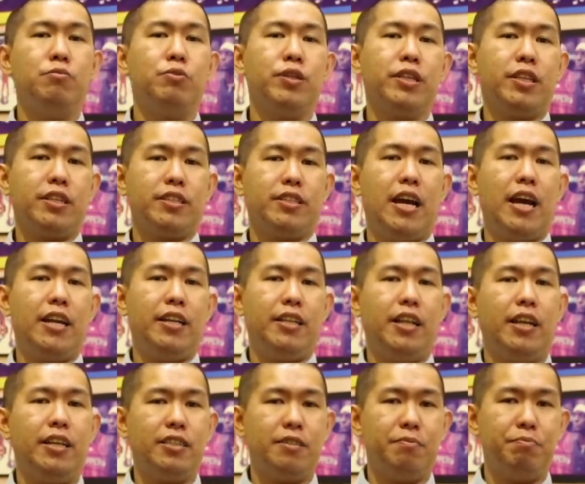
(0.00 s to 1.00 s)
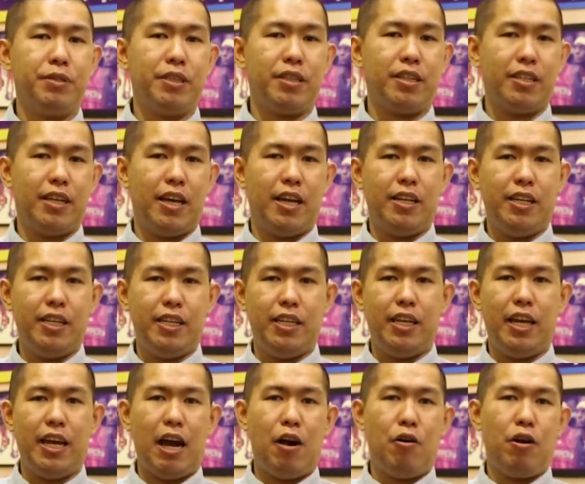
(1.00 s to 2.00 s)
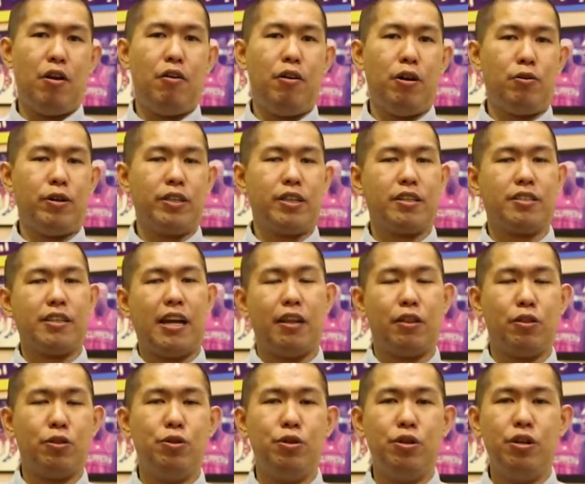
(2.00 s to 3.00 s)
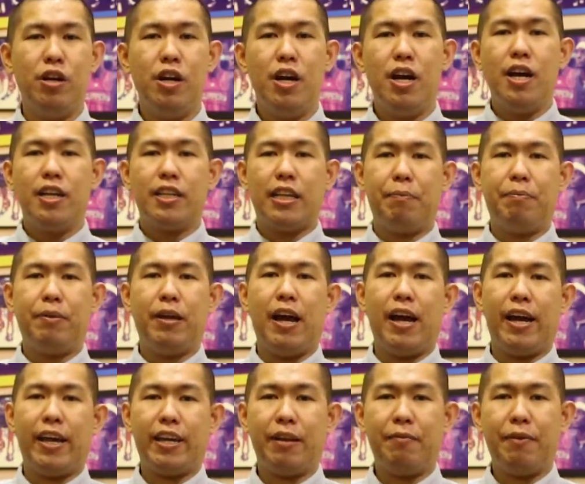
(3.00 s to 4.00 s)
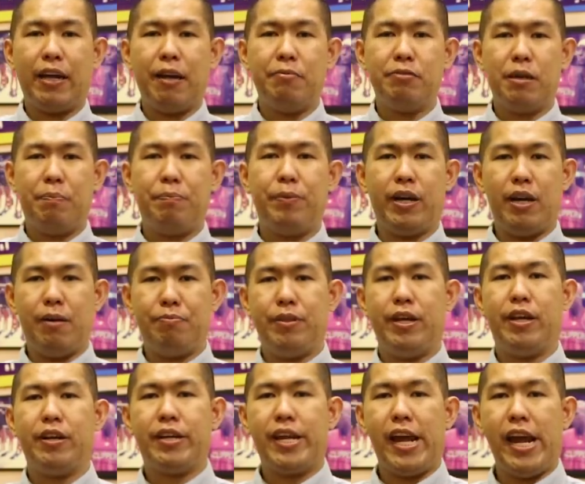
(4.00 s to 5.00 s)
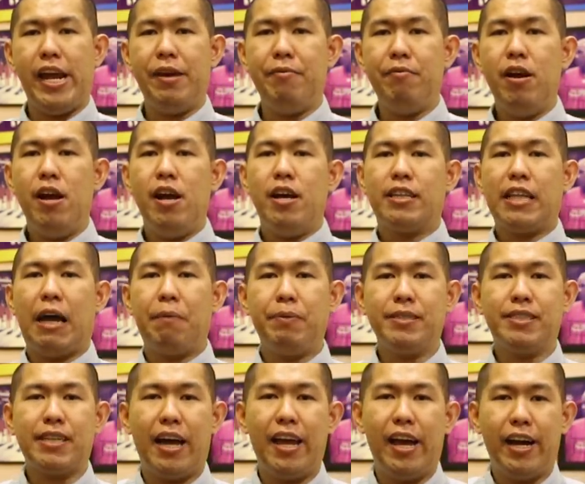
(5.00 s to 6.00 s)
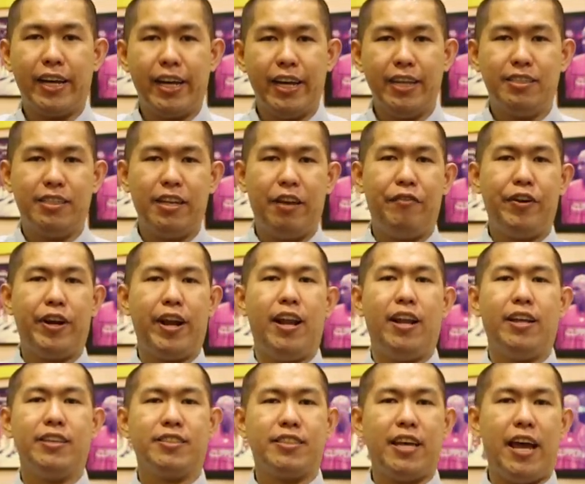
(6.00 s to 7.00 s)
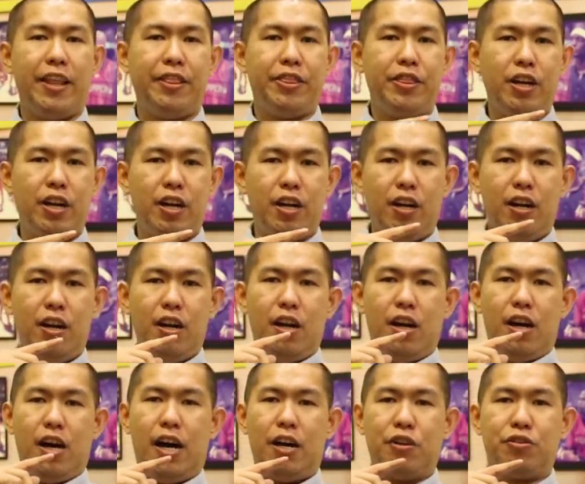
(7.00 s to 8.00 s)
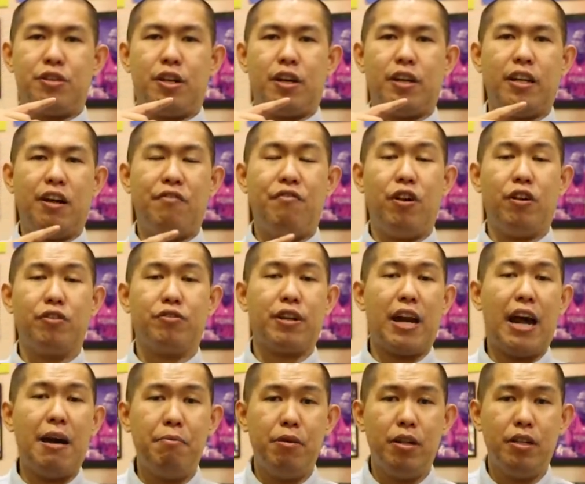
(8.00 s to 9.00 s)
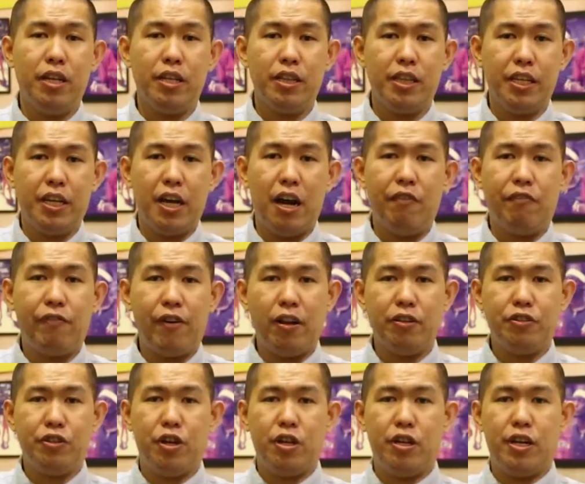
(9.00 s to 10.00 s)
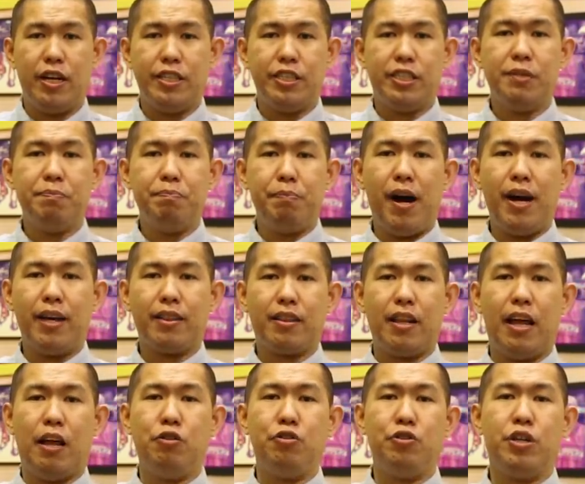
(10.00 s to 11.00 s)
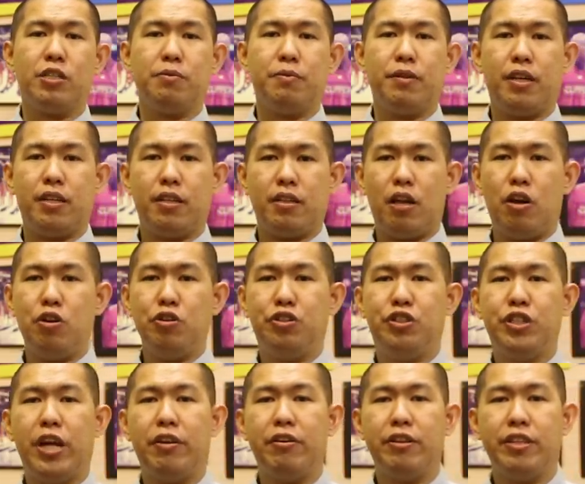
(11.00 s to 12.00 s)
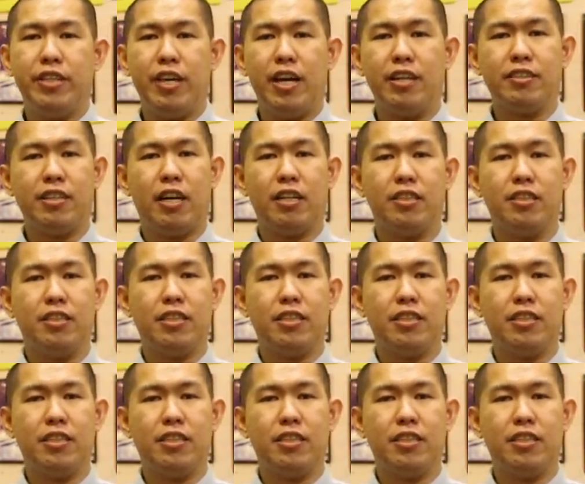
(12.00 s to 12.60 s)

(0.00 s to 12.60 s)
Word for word: itu mungkin terjadi tadi sempat terjadi di awal-awal quarter 1 tapi akhirnya mereka bisa pick up their game tapi sayangnya Xavier Alexander harus terkena foul trouble dia tiga foul juga dengan cepat lalu juga seperti kita tahu Jaren yang sangat